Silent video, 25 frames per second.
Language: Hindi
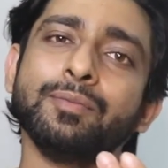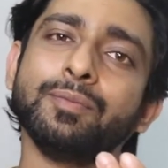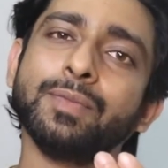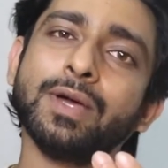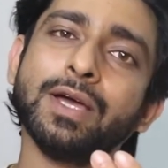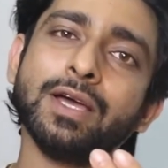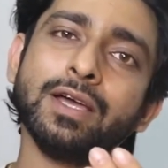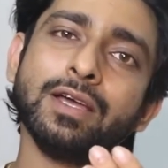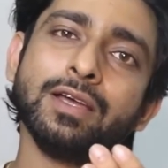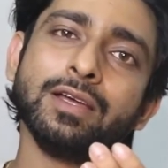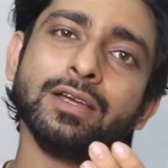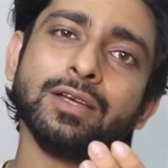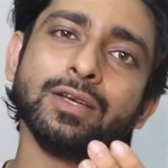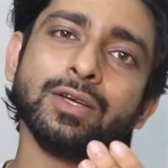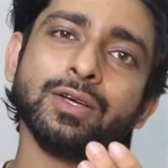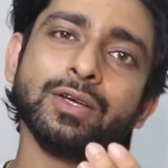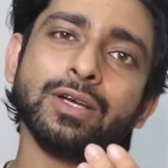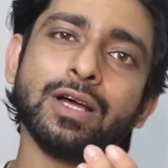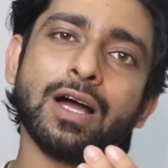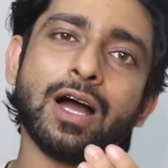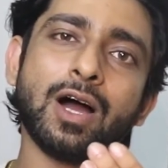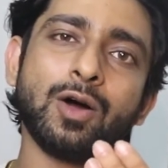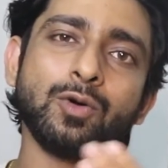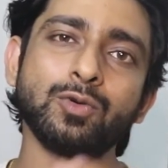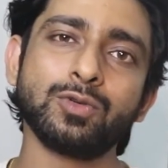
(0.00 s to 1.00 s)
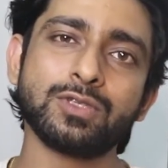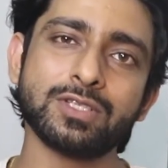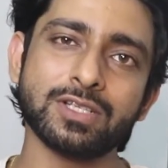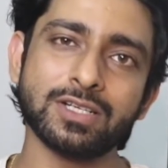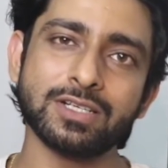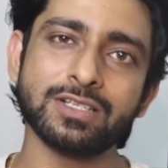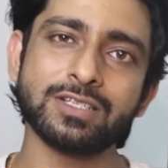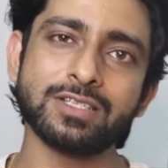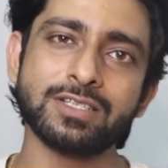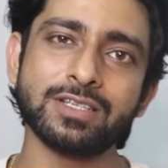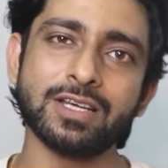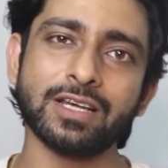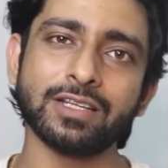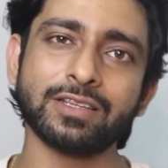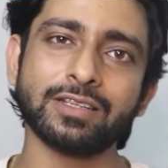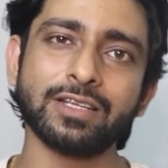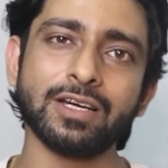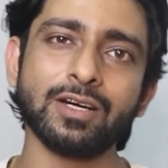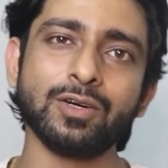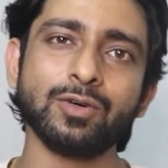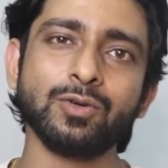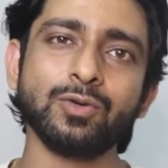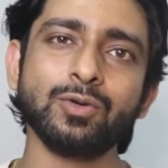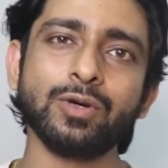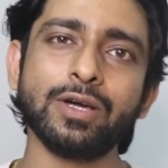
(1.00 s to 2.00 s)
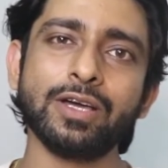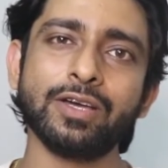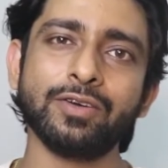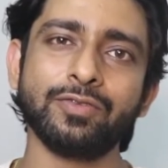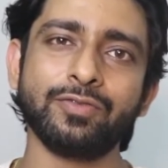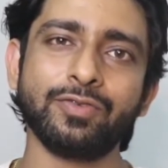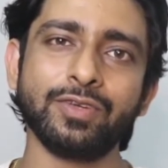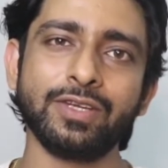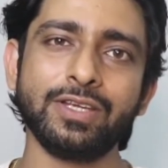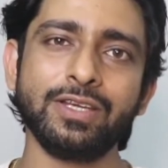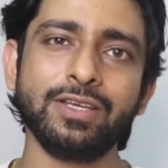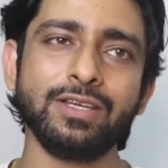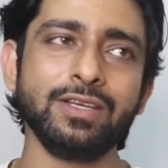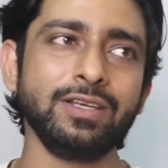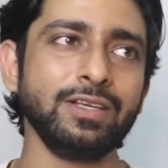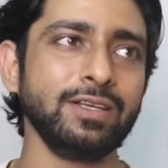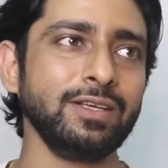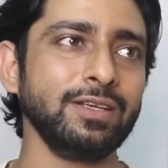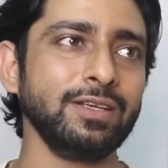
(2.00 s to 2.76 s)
मैं आउटस्कर्ट्स जाता हूँ एवरी